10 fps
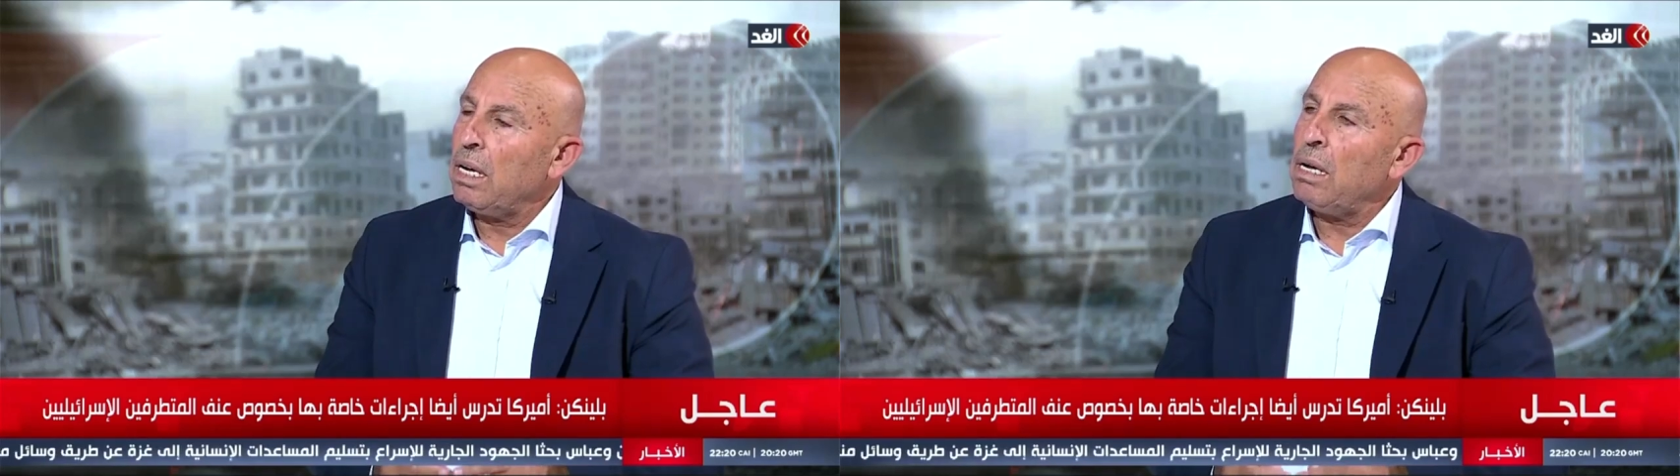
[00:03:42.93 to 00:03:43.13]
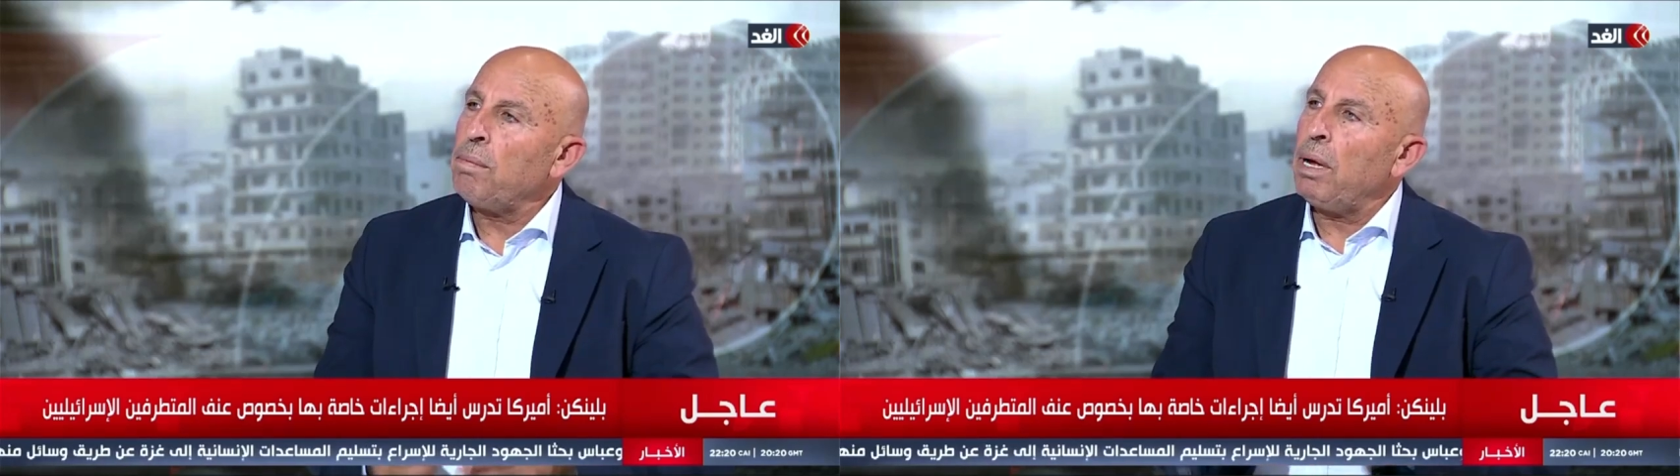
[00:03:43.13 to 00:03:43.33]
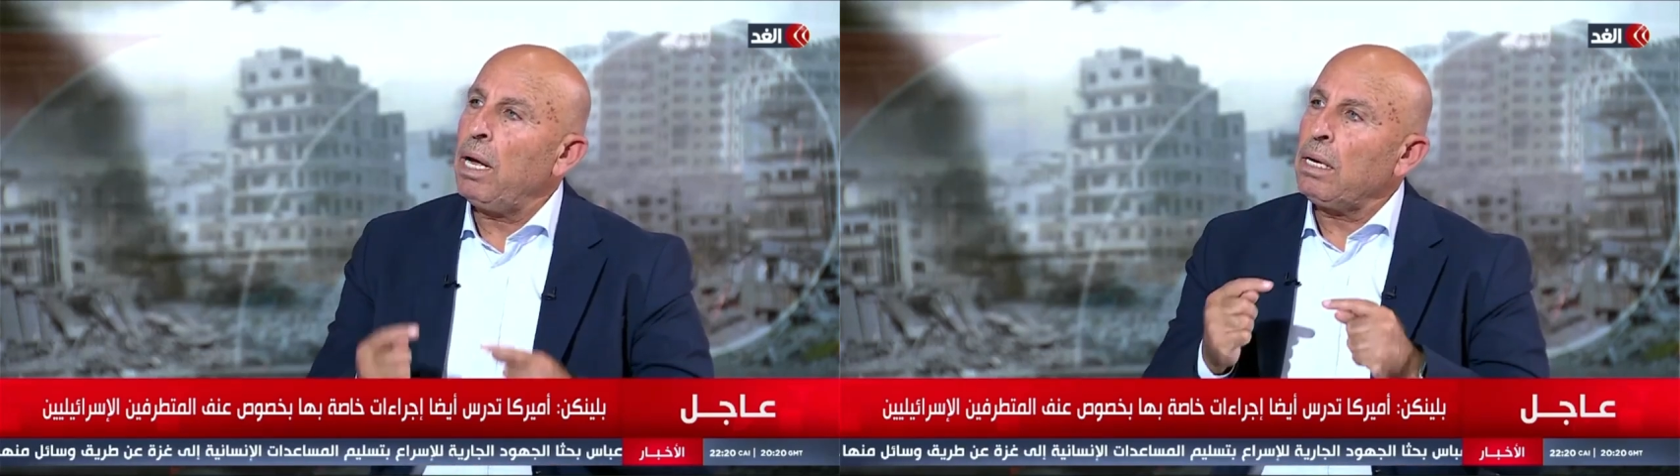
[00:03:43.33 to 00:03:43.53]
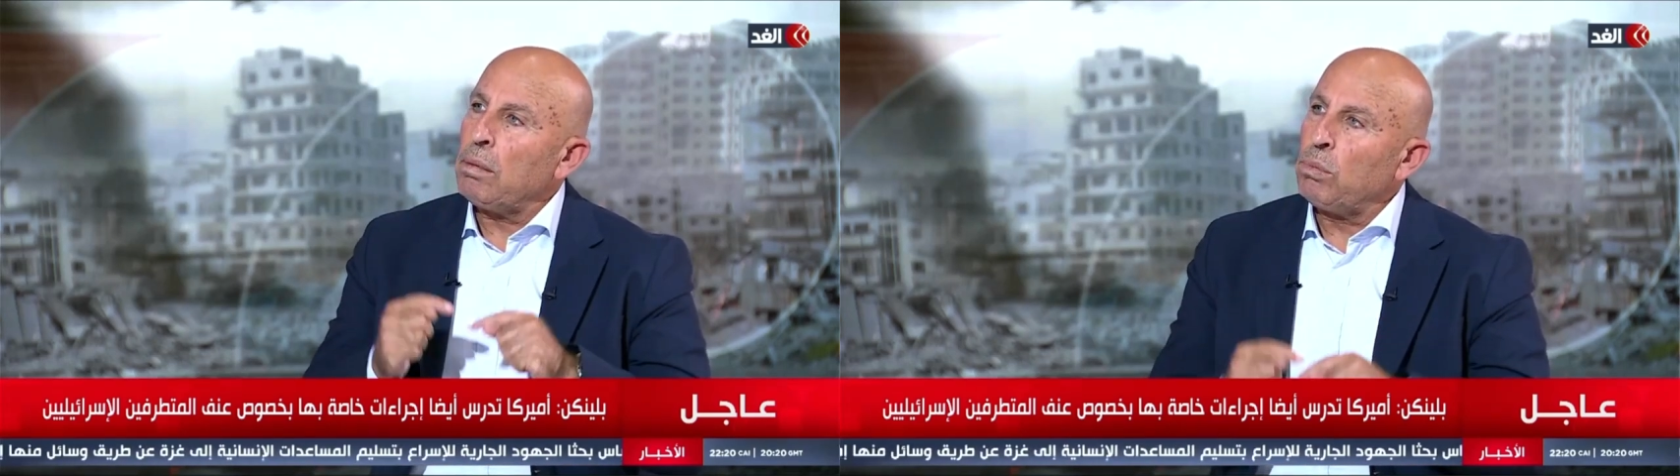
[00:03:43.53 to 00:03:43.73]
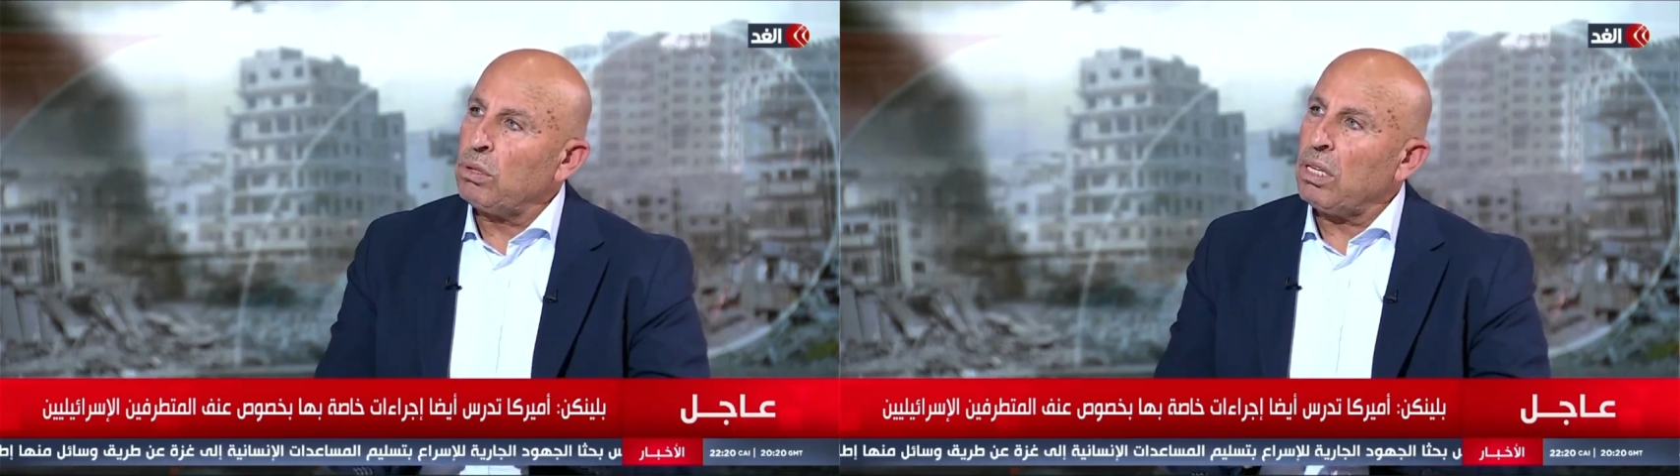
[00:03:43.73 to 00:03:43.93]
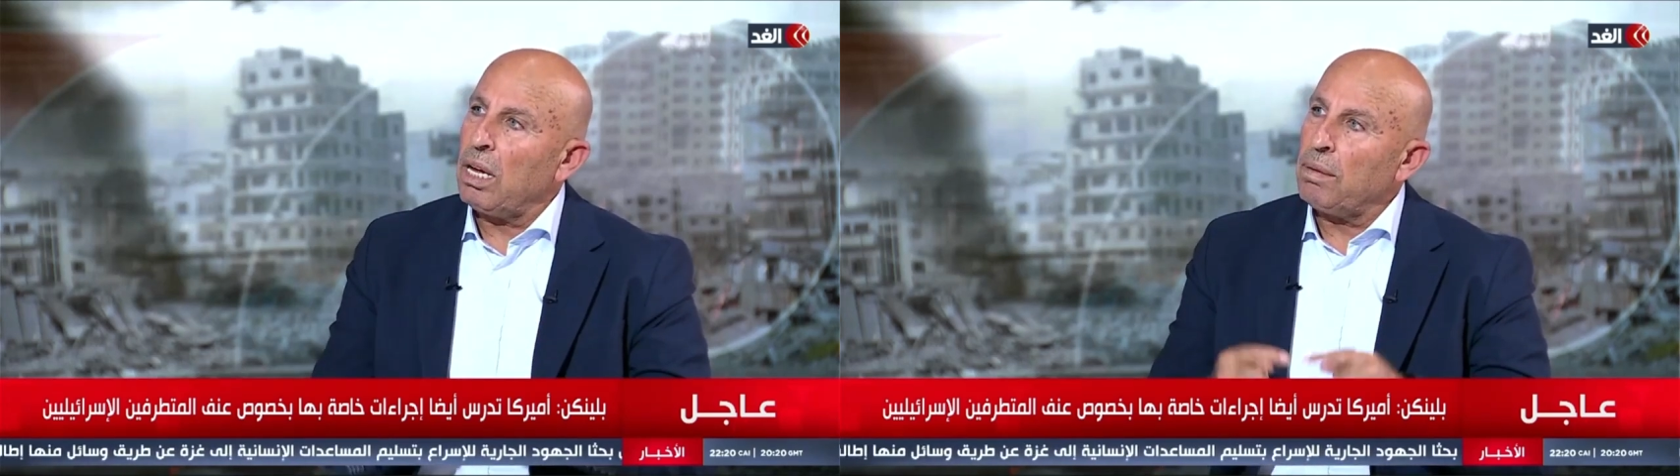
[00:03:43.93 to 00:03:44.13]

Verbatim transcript: إما أن يموت